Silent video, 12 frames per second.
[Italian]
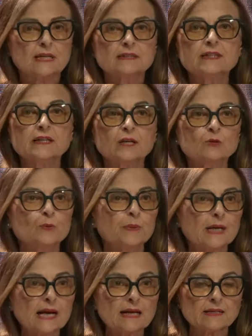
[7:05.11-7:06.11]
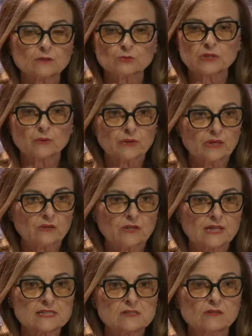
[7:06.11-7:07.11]
di recuperare tutte quelle
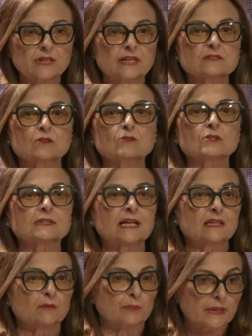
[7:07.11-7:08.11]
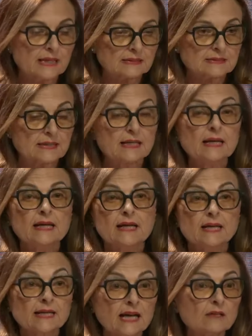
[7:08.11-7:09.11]
occasioni che sono state perse
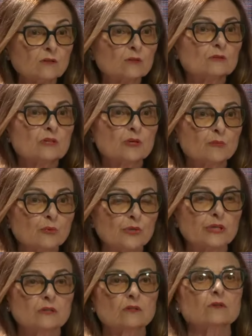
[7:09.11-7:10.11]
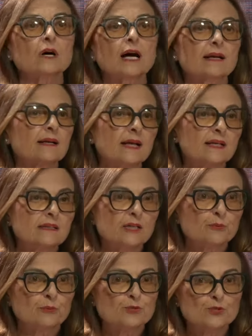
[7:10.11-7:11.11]
e che hanno contribuito a
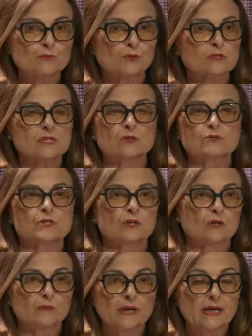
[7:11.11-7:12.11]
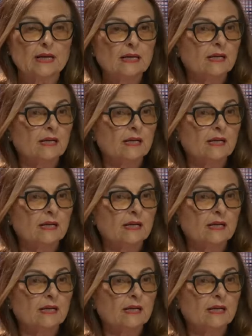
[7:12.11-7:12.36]
rendere Poggi Bonzi così com'è.